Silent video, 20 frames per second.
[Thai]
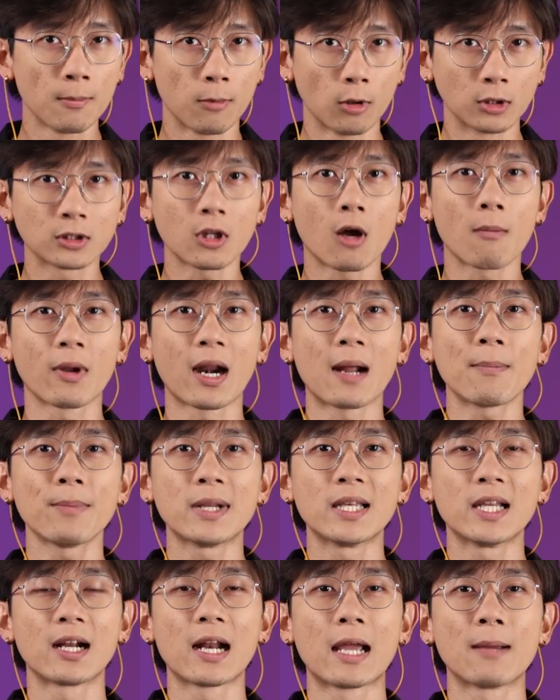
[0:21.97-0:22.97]
ผลตอบรับ
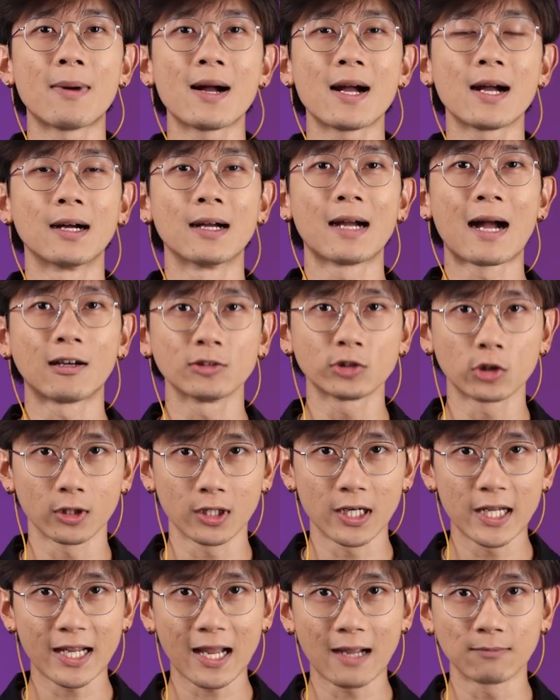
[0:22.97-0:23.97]
เป็นยังไงบ้างข่าวสด
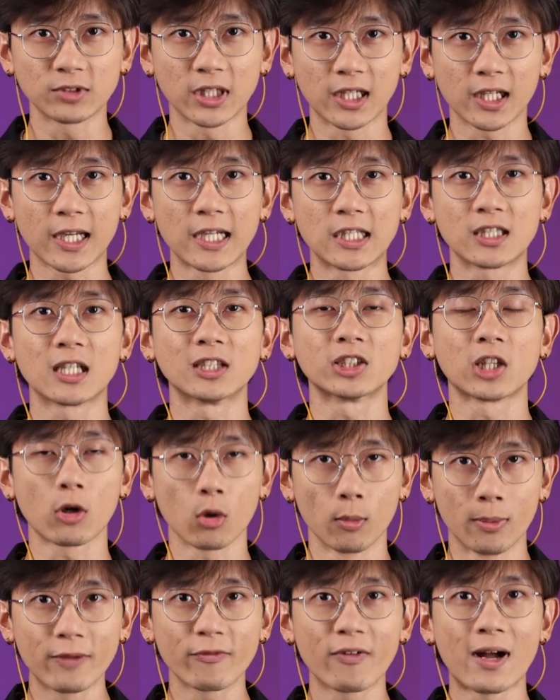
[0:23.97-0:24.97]
รีแคปเศรษฐกิจจะส
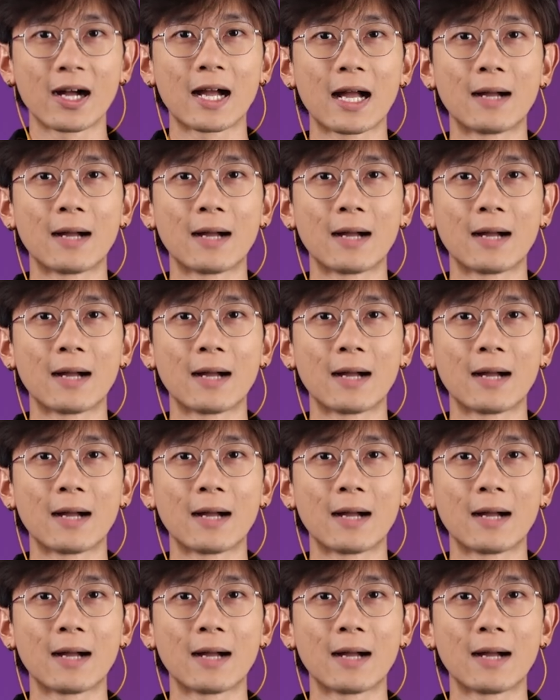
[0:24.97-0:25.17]
รุปให้ฟัง